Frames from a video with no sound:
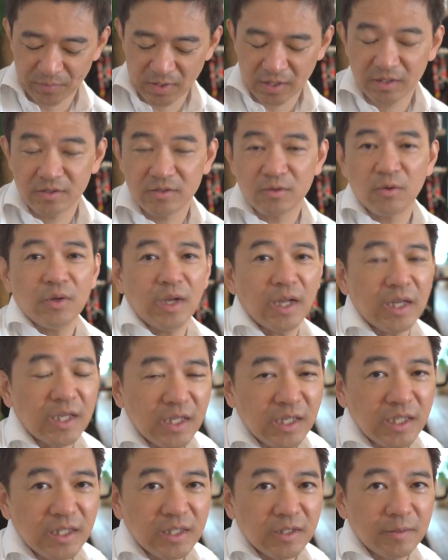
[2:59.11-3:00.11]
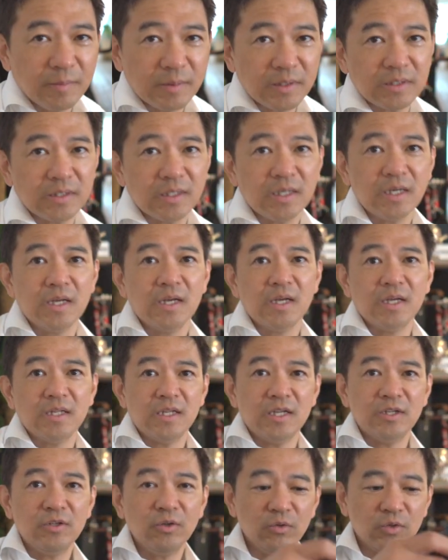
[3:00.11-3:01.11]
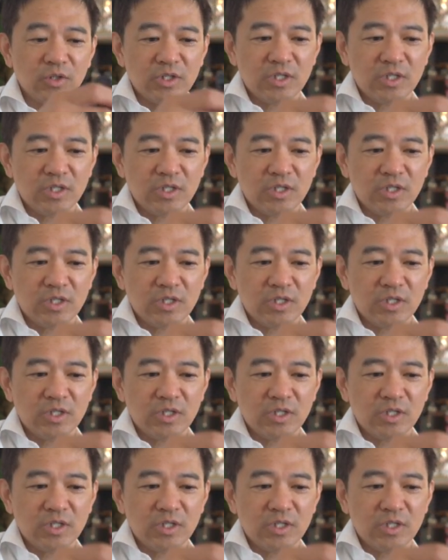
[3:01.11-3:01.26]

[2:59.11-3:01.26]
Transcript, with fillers: で、すごくね、気に入ってます。で、ちょっと